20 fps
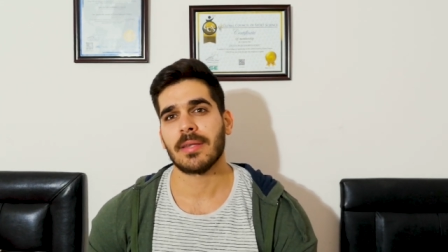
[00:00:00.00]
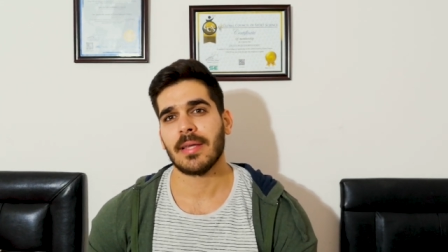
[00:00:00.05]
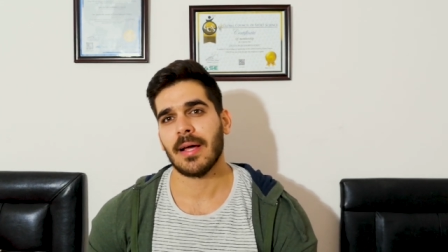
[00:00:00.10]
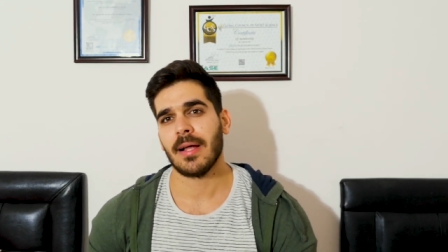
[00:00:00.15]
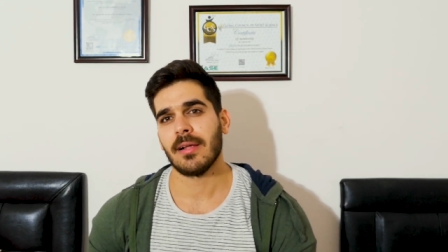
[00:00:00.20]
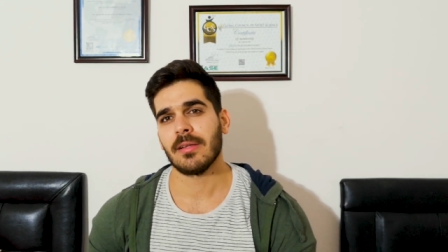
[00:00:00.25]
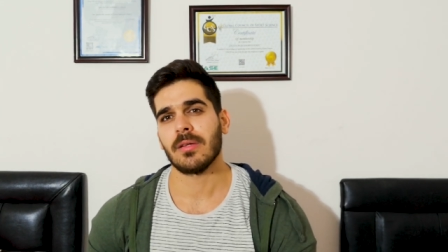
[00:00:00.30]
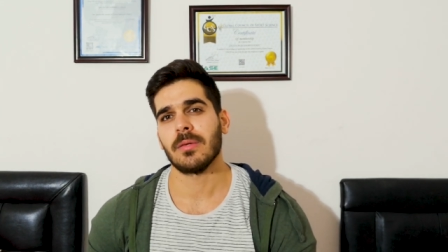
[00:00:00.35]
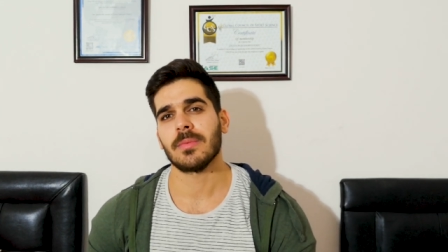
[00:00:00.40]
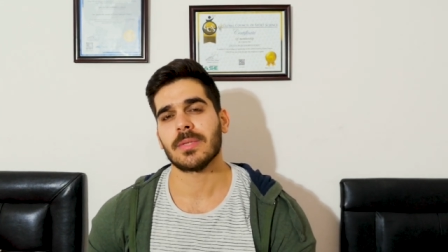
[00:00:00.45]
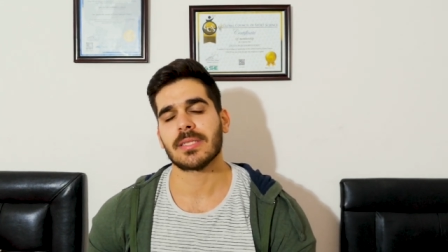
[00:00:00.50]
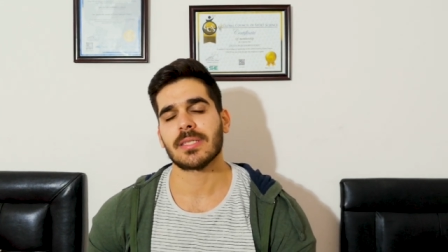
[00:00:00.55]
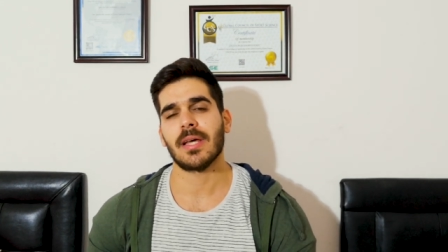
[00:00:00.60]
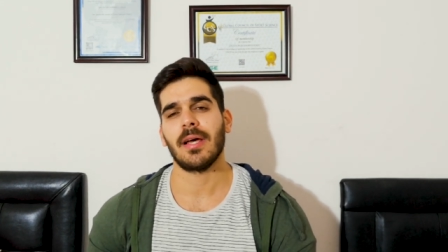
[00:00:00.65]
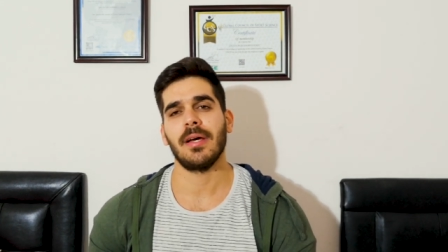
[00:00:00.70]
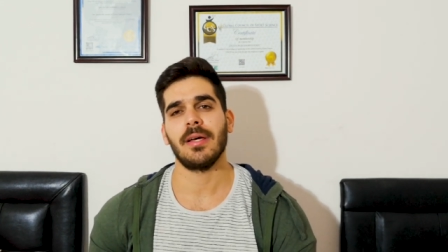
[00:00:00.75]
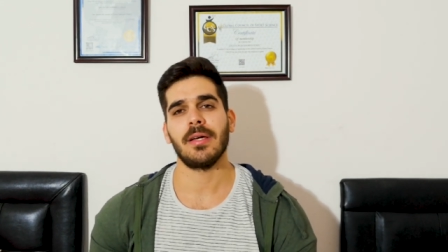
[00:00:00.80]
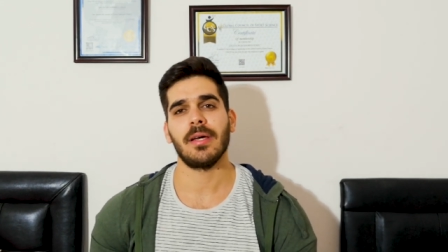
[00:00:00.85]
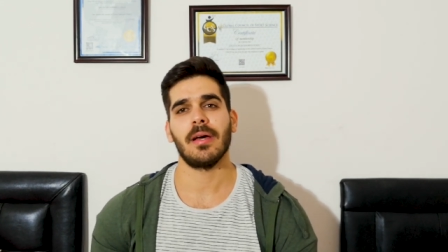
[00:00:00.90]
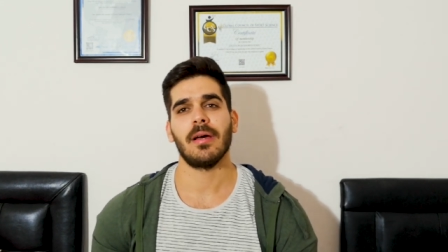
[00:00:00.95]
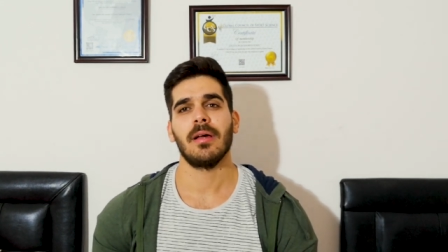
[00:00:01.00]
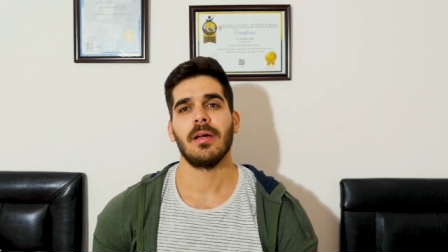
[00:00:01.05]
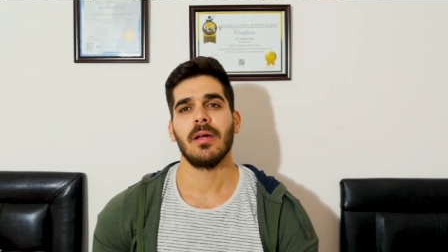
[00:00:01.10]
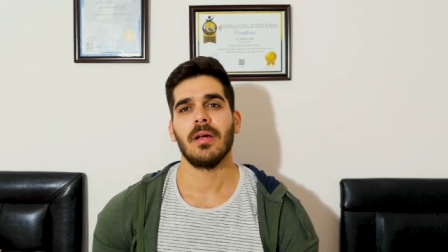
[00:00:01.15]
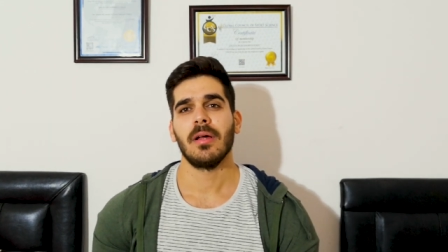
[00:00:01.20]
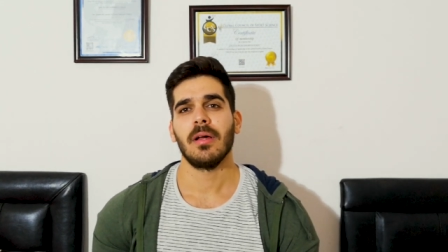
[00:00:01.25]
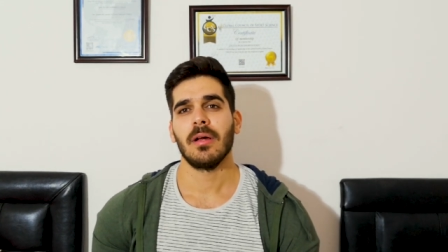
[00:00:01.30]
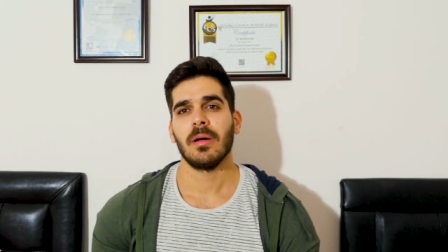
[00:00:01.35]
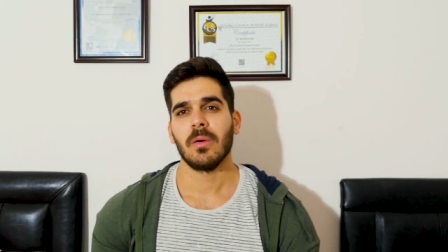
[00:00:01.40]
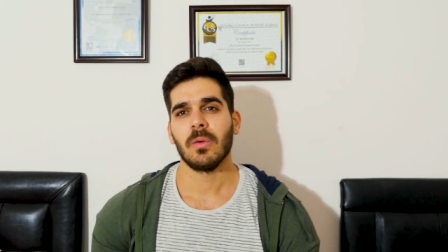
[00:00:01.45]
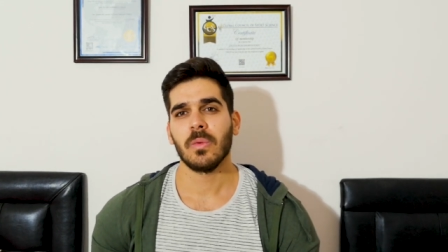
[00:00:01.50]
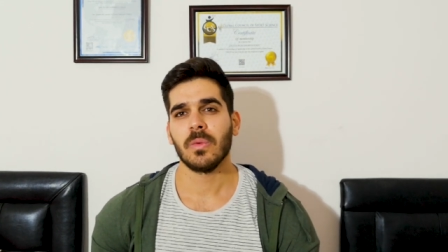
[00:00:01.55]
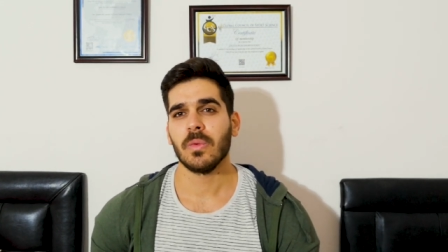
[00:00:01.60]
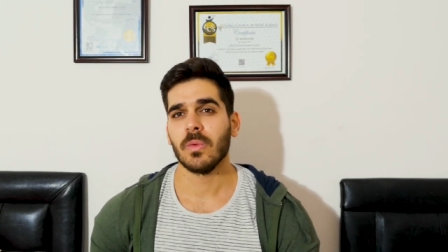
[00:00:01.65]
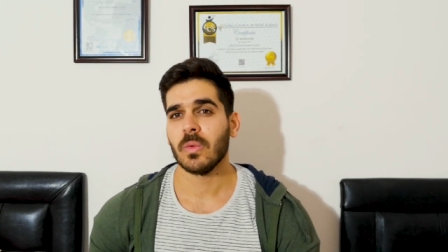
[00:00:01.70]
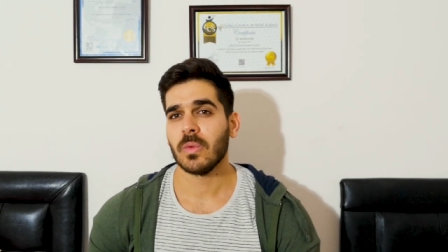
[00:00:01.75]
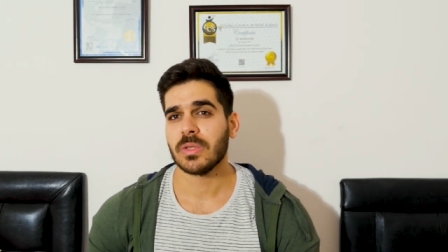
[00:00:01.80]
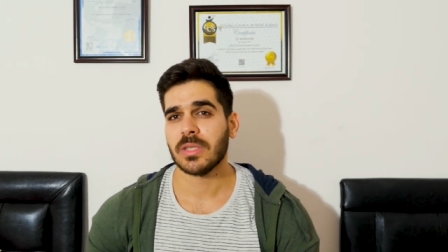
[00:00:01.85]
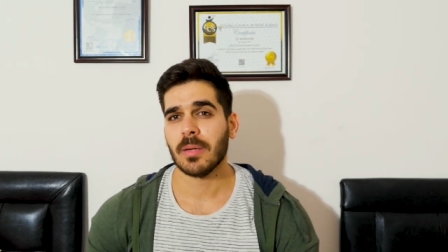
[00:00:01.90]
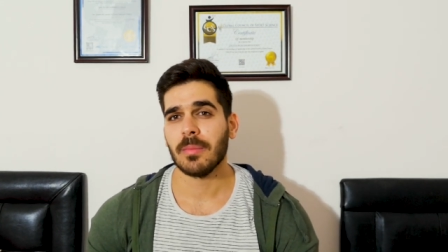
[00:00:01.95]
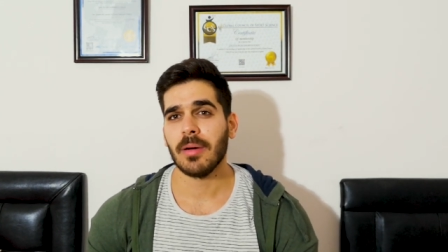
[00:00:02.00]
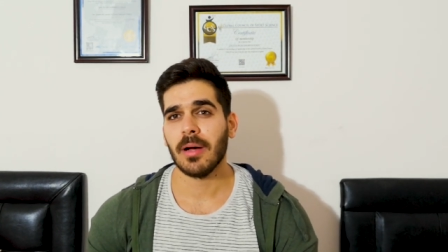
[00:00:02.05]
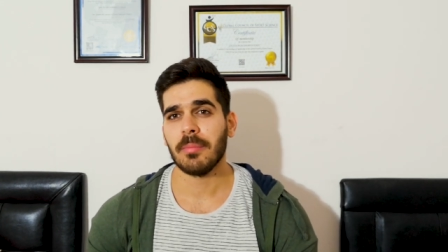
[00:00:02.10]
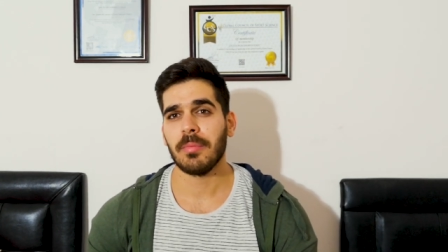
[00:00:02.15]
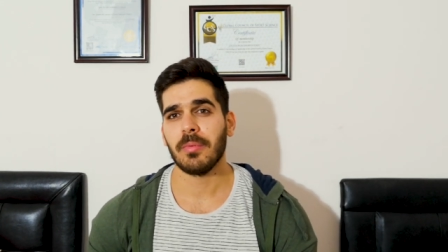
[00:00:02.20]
حالتهم الصحيه وشباب